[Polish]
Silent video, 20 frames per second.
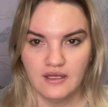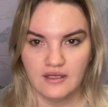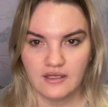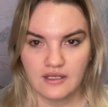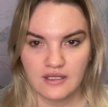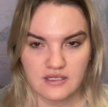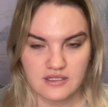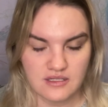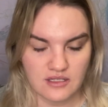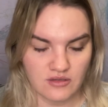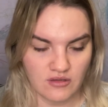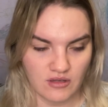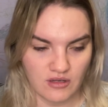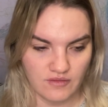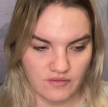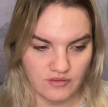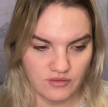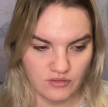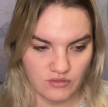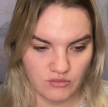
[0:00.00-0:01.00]
i jest na
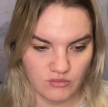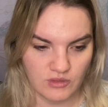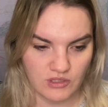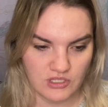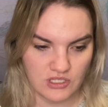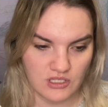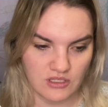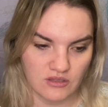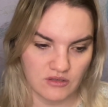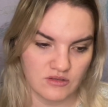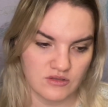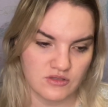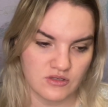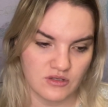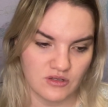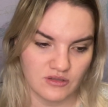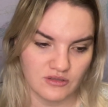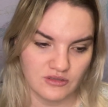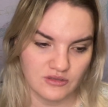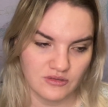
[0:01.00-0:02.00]
dole wytłumaczenie o co
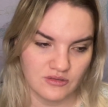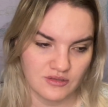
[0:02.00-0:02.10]
chodzi,